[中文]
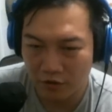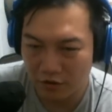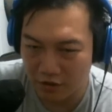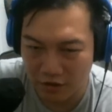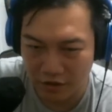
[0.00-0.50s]

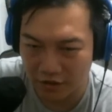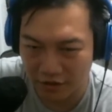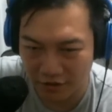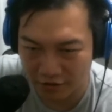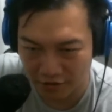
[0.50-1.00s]
一
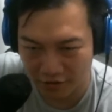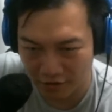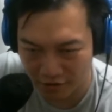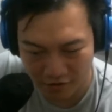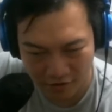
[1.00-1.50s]

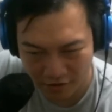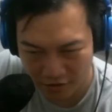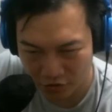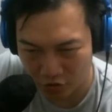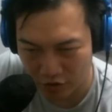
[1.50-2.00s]
个，
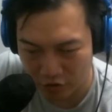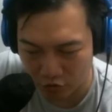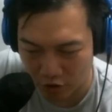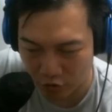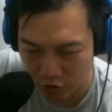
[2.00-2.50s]
就是你
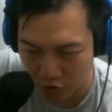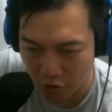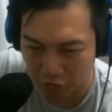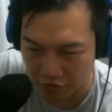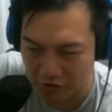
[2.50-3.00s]
左拉需要
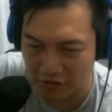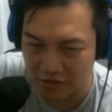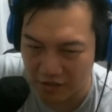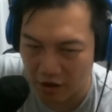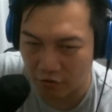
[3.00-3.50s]
控制自
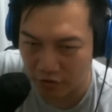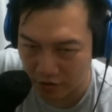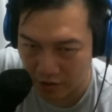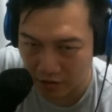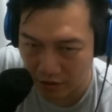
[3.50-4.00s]
己到底
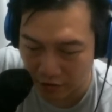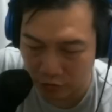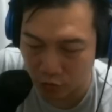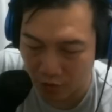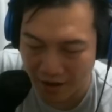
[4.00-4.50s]
能
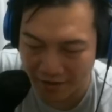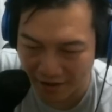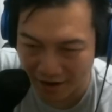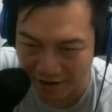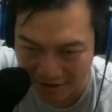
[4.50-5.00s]
左拉
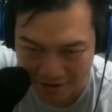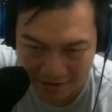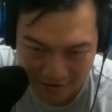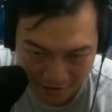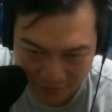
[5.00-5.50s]
哪里，
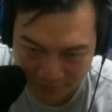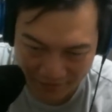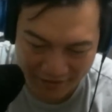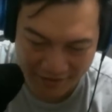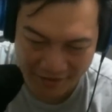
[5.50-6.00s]
嗯，
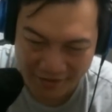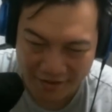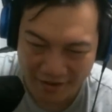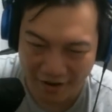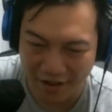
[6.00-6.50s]

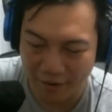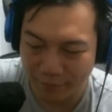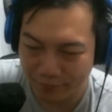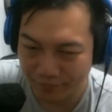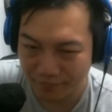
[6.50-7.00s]
好啦，
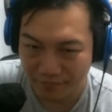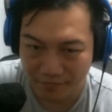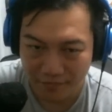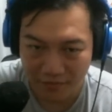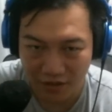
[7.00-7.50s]

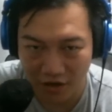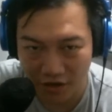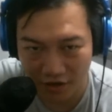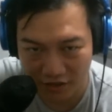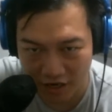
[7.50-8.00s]

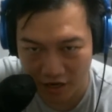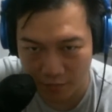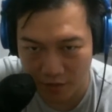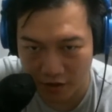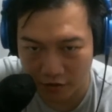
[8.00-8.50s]
那今天
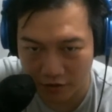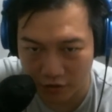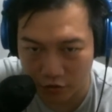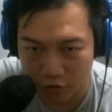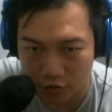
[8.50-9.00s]
影片其
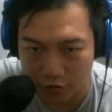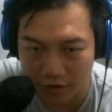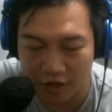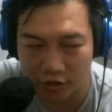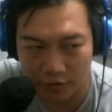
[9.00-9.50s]
实就
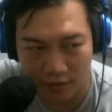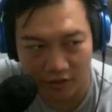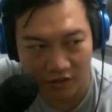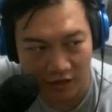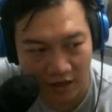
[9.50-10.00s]
大概到这
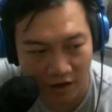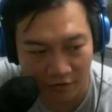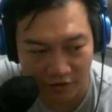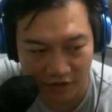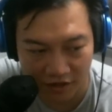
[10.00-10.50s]
边，跟大家
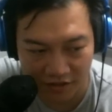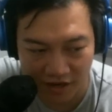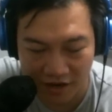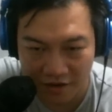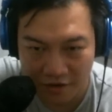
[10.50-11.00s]
分享一下